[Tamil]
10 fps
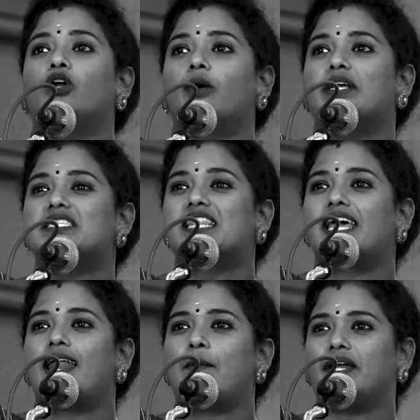மூலியமா சீதை
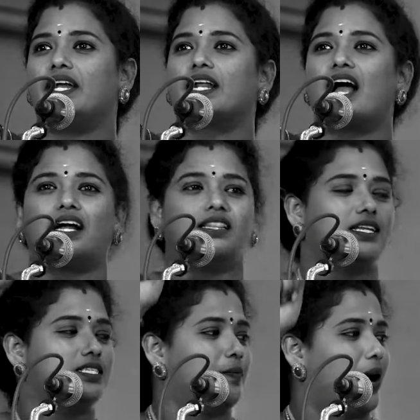என்ன பண்ணிட்டு இருக்காங்கன்னு
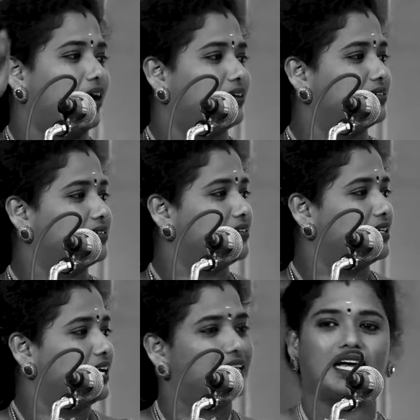தெரிஞ்சிருப்பாங்க
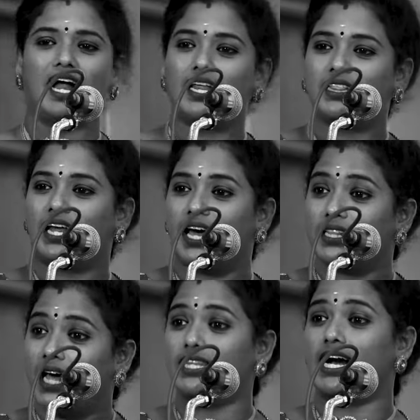இந்த காலத்துல
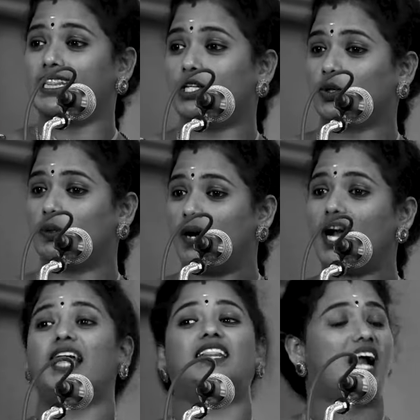யாருந்தா அது நடந்திருக்கும்
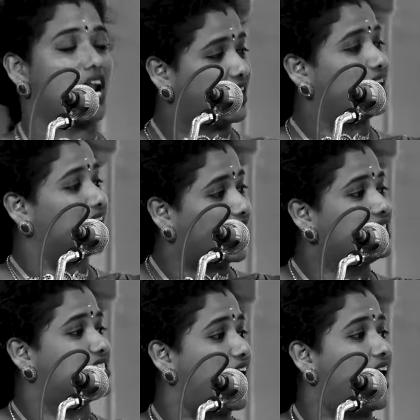ஆனா அந்த காலத்துல அது
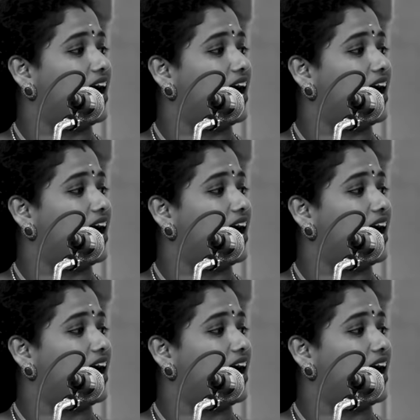நடந்துச்சா